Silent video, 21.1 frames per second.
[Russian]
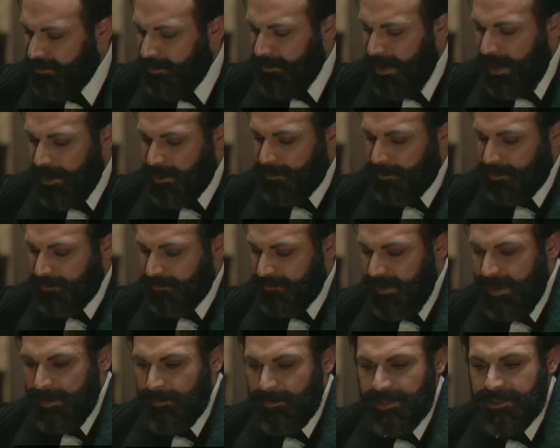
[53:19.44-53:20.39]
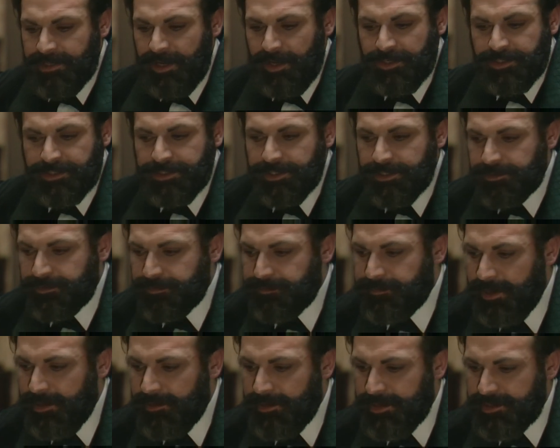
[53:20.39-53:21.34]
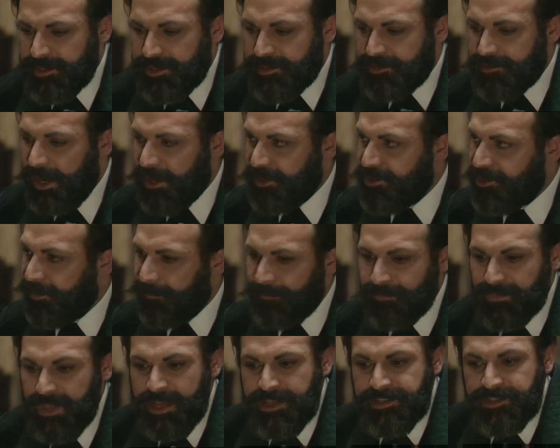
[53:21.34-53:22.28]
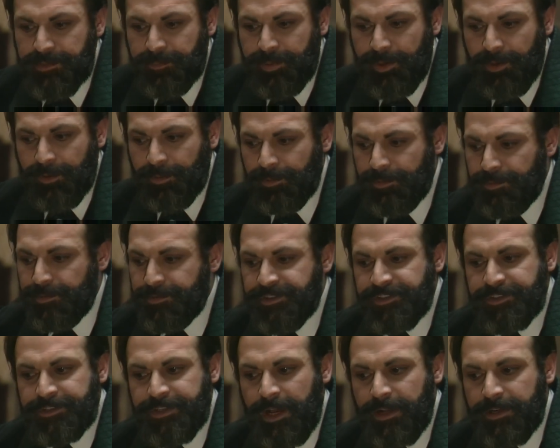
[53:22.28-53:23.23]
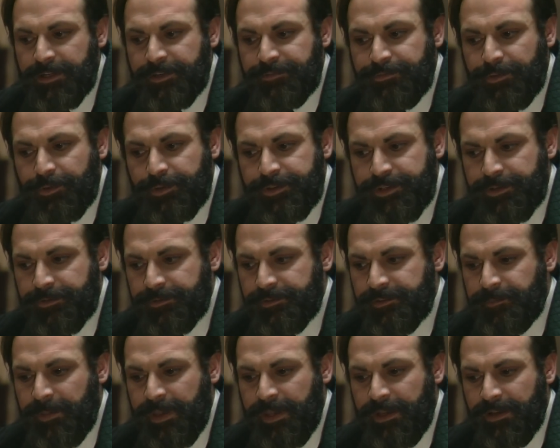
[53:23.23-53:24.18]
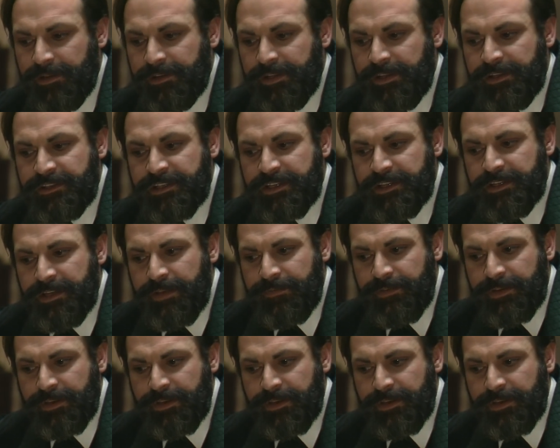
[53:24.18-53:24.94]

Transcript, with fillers: что вы заурядный семейный врач польского происхождения, чьи звездные достижения бледнеют рядом с